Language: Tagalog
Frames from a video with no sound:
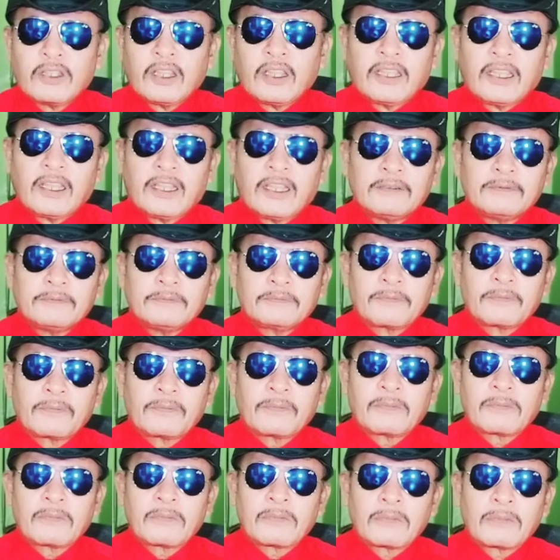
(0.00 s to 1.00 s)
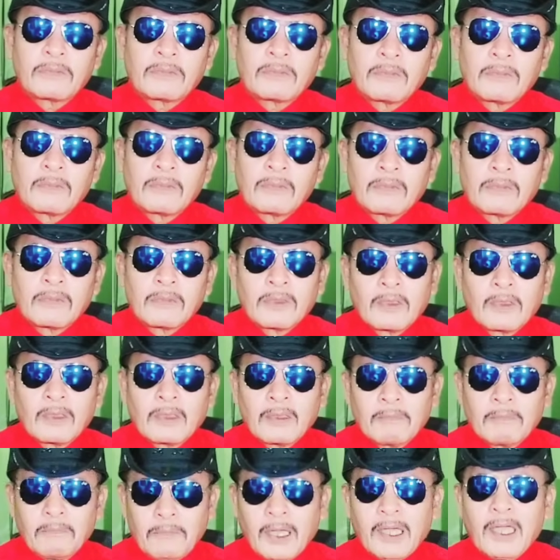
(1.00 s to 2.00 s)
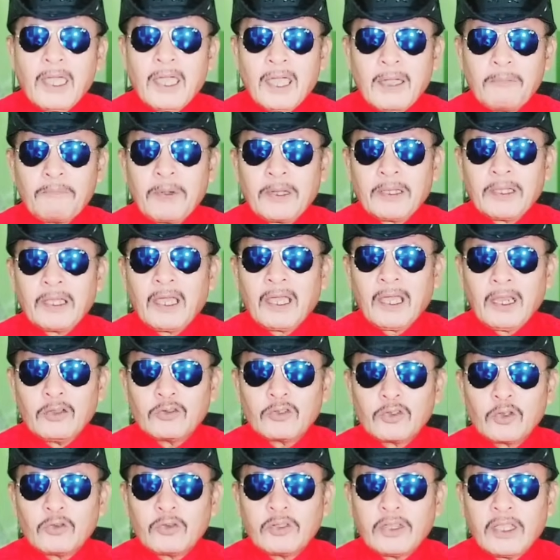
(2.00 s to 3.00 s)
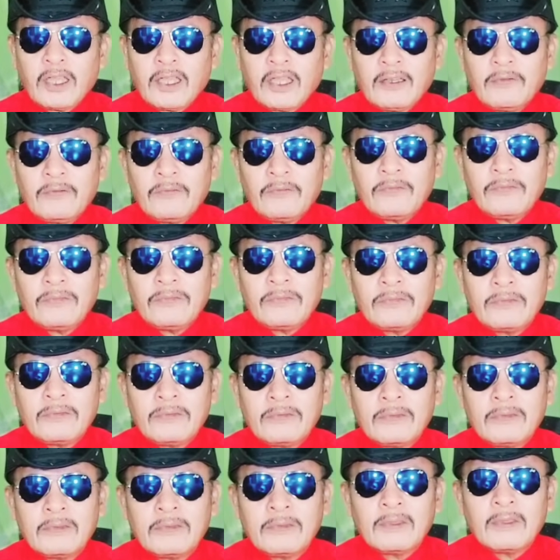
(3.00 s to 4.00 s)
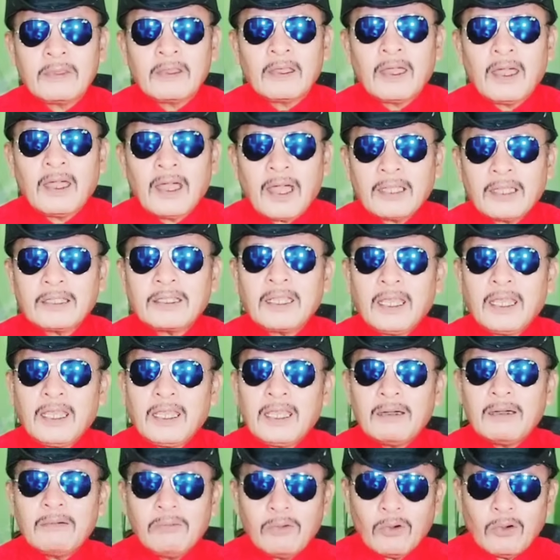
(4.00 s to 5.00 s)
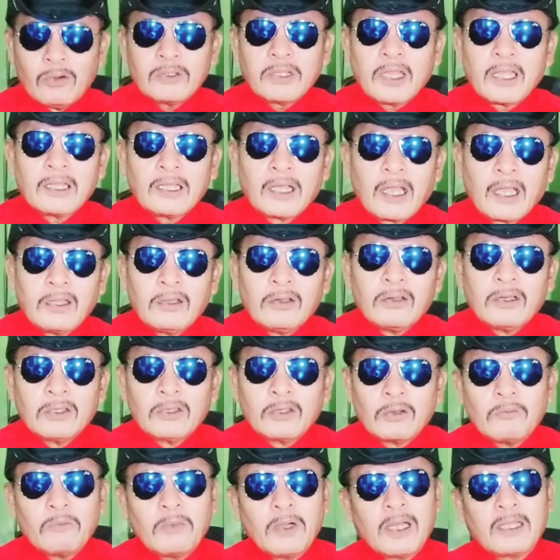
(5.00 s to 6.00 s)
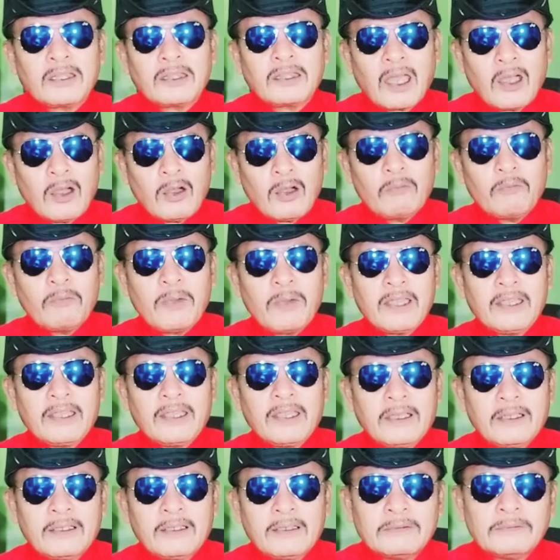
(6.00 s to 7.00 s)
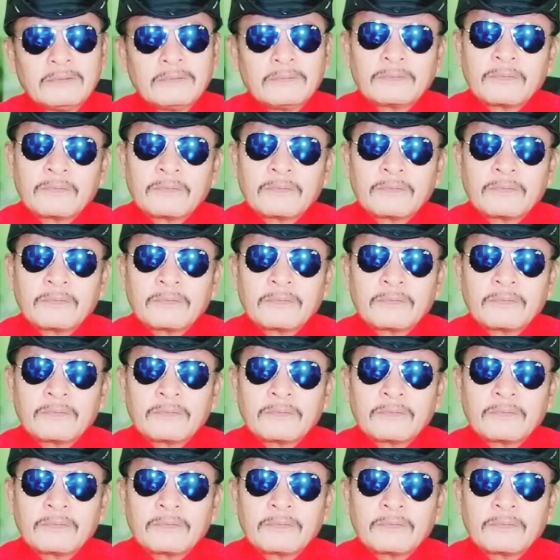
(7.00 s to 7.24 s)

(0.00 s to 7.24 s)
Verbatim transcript: din yan. Baka nga pag nakalusot yan at inabutan kayo nitong mga taong bayan,